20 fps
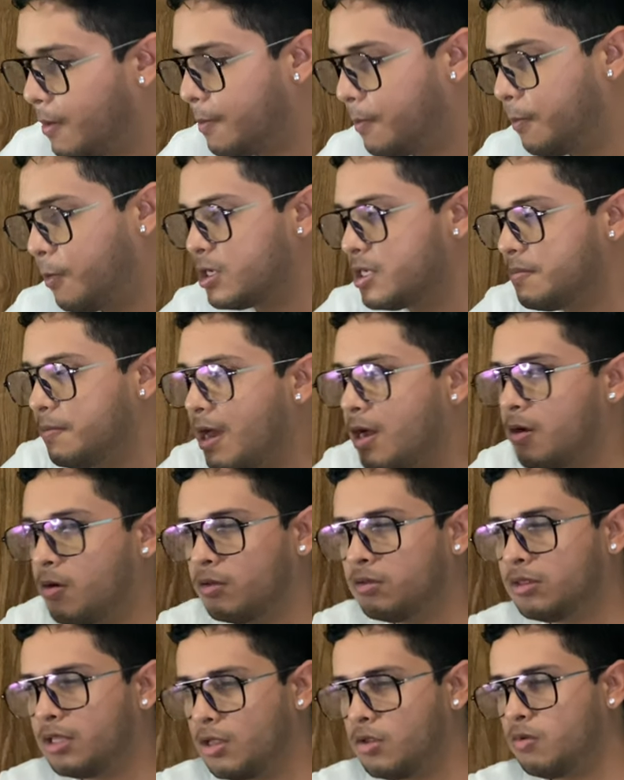pues me han
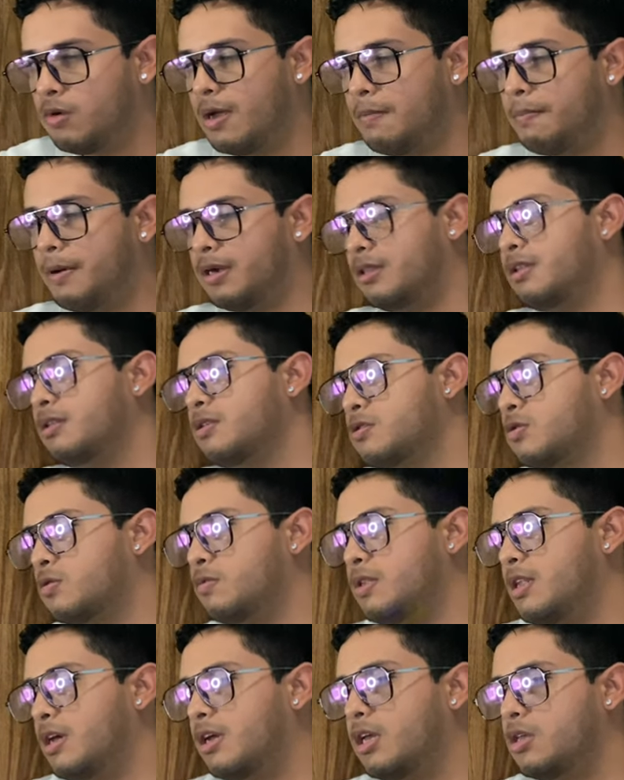contado una parte de su
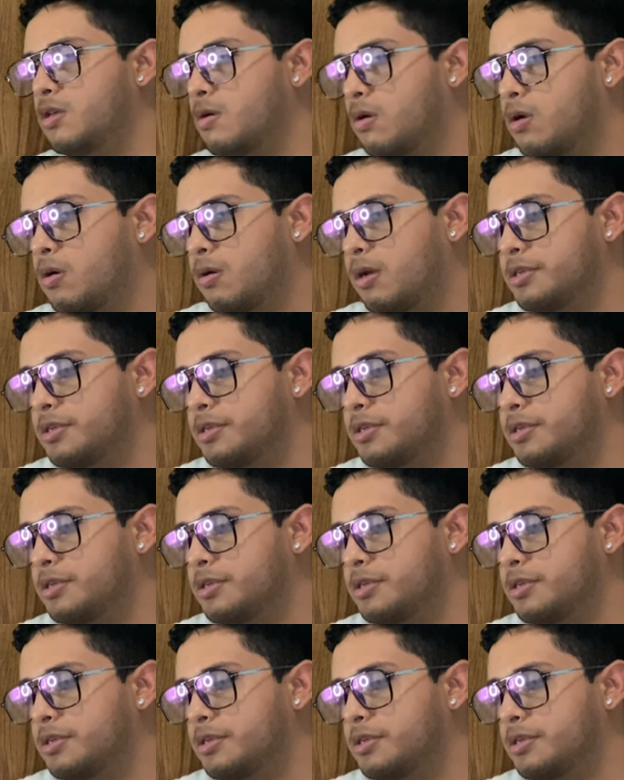vida que yo creo